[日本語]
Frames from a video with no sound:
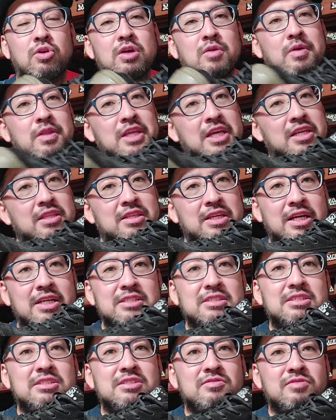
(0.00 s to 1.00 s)
これはね、
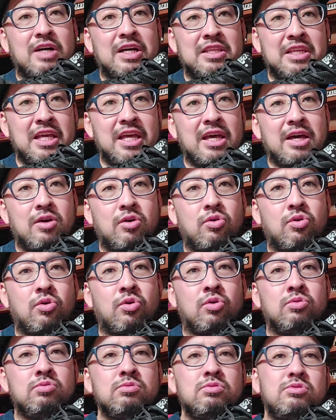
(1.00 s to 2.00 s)
パスはね、
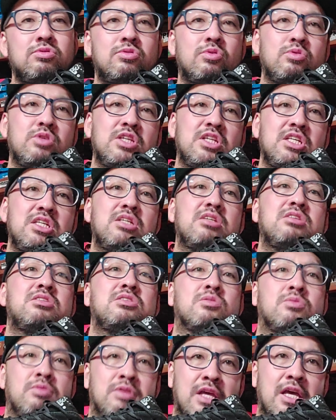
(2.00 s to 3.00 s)
本当にいいで
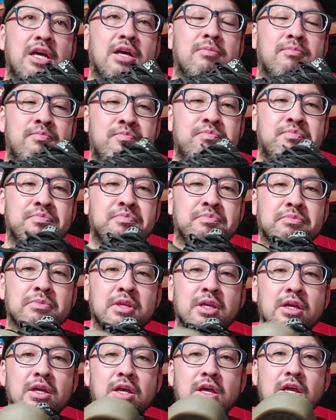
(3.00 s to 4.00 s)
すよね。うん。
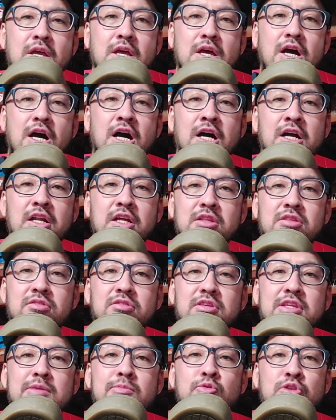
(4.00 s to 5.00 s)
洗っ
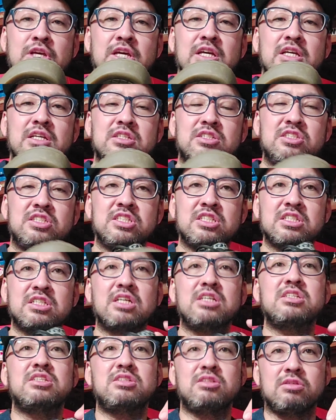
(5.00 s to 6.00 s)
てもね、しっ
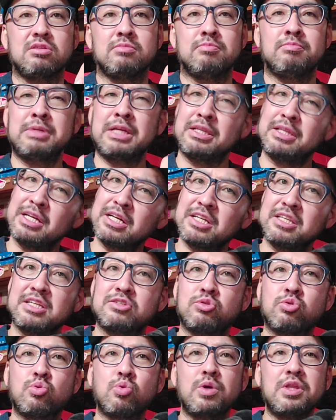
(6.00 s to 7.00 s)
かりしてる。ななんか
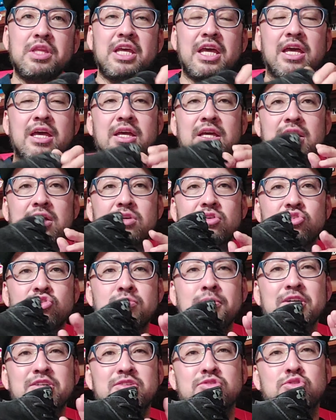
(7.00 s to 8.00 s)
ね、そこはね、
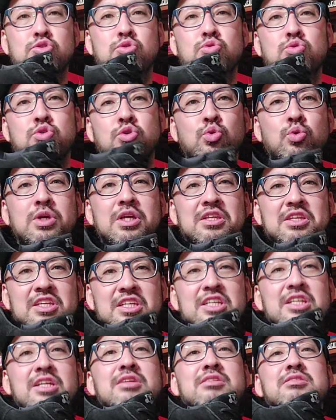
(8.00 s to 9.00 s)
うまくちょっと表現
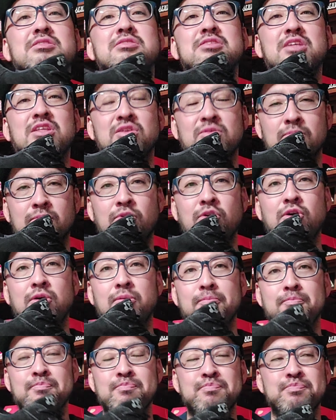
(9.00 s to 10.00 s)
できないんですけど
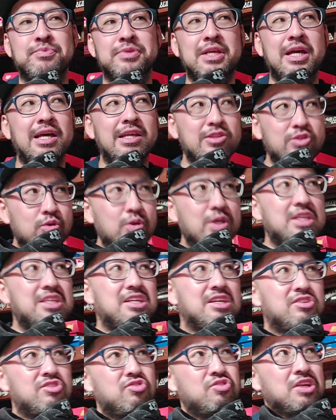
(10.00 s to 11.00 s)
も、うん、例え
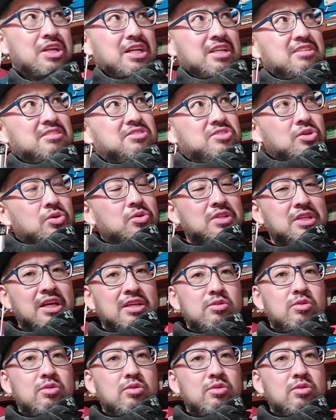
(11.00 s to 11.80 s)
て言うならですよ。